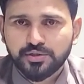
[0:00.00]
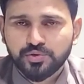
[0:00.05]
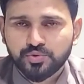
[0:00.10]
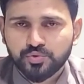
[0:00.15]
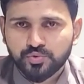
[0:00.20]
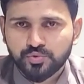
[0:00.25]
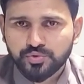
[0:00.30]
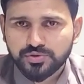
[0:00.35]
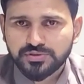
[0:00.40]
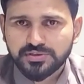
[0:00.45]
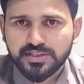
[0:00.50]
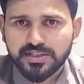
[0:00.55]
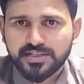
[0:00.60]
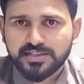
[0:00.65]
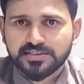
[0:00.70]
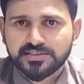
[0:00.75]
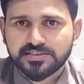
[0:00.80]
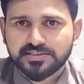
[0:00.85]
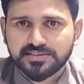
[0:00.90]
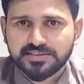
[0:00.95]
टू
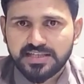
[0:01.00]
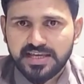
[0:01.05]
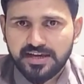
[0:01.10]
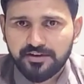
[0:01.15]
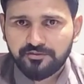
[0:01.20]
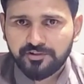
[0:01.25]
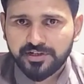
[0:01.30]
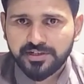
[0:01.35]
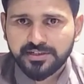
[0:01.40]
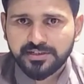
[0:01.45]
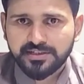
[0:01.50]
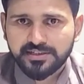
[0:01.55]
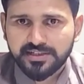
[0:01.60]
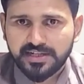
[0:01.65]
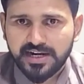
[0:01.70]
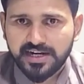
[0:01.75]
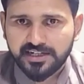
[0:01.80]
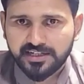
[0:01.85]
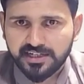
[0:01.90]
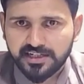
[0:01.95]
सिक्स सेवन
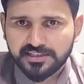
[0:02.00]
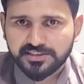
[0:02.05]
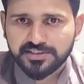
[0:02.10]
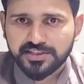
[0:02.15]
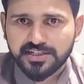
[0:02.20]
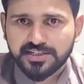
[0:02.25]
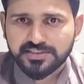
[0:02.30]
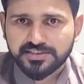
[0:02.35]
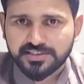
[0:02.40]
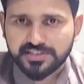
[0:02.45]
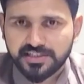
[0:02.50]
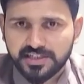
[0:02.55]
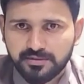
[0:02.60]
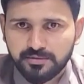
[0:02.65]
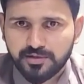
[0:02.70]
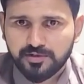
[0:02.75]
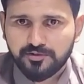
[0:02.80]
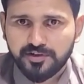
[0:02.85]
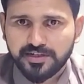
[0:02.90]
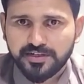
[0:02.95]
टेट्रा सिक्स
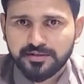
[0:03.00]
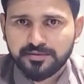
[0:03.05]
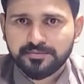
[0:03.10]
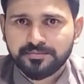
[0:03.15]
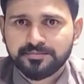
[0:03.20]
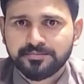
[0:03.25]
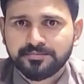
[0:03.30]
डबल वन